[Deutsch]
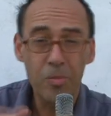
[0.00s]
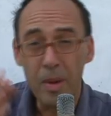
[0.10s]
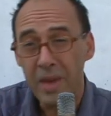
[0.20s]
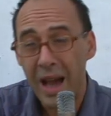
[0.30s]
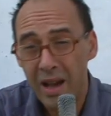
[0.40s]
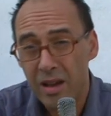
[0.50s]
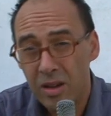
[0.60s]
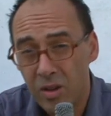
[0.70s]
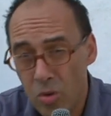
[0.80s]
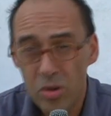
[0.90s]
Und beim
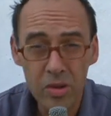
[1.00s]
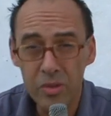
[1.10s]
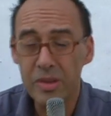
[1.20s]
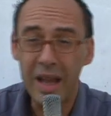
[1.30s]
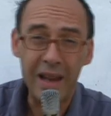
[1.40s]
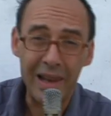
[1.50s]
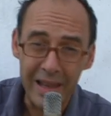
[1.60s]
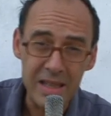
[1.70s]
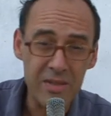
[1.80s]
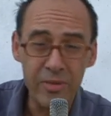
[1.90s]
Nachgucken und
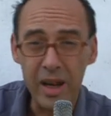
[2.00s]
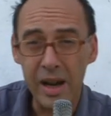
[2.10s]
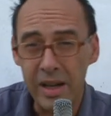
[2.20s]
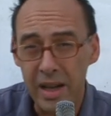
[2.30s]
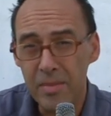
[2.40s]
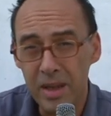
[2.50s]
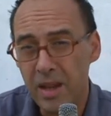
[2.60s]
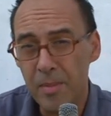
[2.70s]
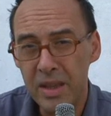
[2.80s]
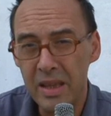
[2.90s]
Nachlesen von all dem, da
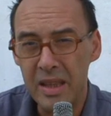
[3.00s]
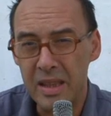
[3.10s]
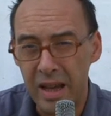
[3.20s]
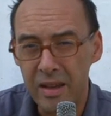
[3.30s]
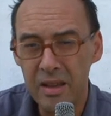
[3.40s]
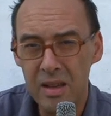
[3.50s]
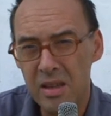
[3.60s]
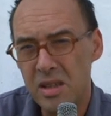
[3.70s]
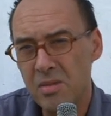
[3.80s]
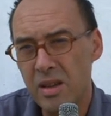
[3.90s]
kam mir der Gedanke,
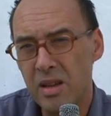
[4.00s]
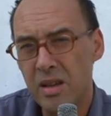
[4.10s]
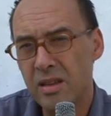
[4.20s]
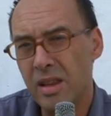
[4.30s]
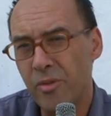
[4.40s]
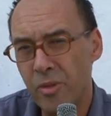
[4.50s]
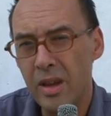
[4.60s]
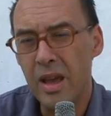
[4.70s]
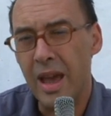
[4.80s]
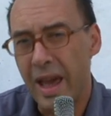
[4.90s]
dass wir davon
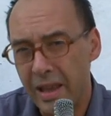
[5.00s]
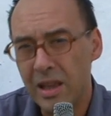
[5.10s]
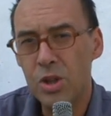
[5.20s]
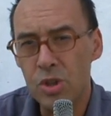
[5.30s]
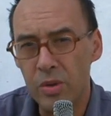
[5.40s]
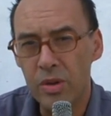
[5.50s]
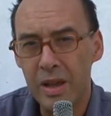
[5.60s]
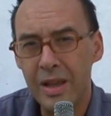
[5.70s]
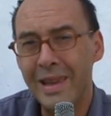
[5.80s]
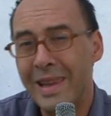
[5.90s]
eigentlich schon
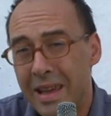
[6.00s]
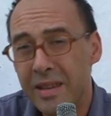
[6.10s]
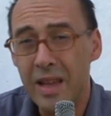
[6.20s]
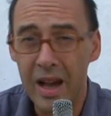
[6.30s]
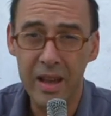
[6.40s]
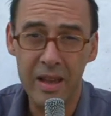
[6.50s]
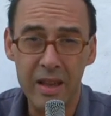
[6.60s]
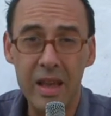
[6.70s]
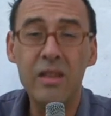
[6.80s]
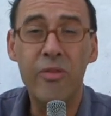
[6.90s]
Lichtjahre
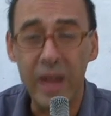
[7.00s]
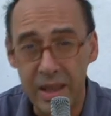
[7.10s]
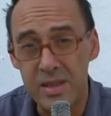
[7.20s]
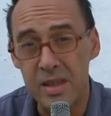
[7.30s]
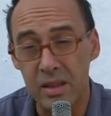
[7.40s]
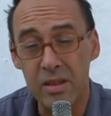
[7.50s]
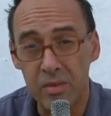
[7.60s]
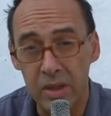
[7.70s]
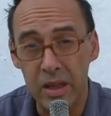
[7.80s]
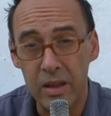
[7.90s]
entfernt sind
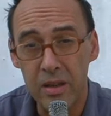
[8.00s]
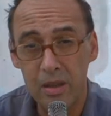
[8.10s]
wieder.